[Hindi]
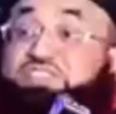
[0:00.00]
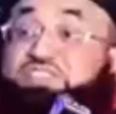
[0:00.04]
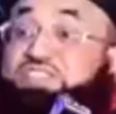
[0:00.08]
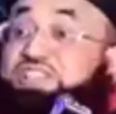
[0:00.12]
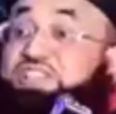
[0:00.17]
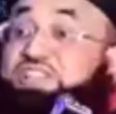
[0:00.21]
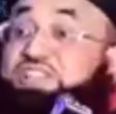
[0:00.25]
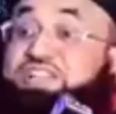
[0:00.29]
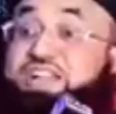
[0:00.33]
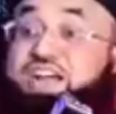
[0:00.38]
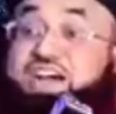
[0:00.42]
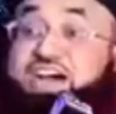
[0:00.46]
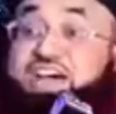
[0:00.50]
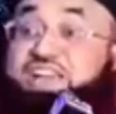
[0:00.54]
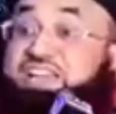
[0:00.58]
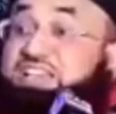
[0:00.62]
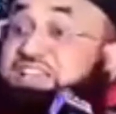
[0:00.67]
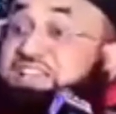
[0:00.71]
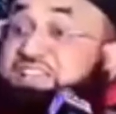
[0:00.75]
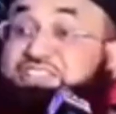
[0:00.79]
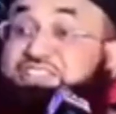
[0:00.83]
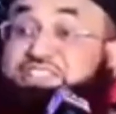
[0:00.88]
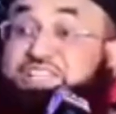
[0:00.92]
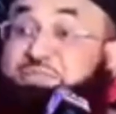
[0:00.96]
ततीर का
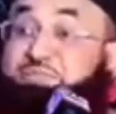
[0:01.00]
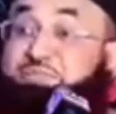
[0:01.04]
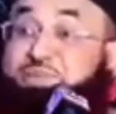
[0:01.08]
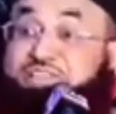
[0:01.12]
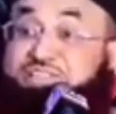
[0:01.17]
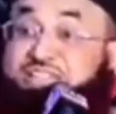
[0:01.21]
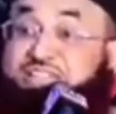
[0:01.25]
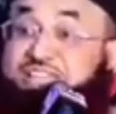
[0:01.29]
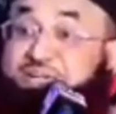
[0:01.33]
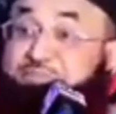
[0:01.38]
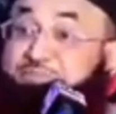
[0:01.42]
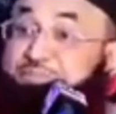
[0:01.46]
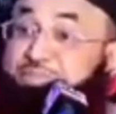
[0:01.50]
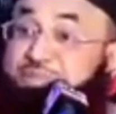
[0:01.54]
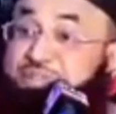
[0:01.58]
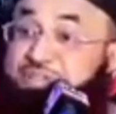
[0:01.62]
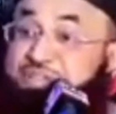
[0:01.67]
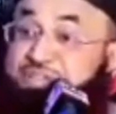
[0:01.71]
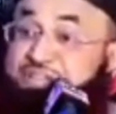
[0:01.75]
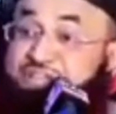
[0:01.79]
हरगिज ये मतलब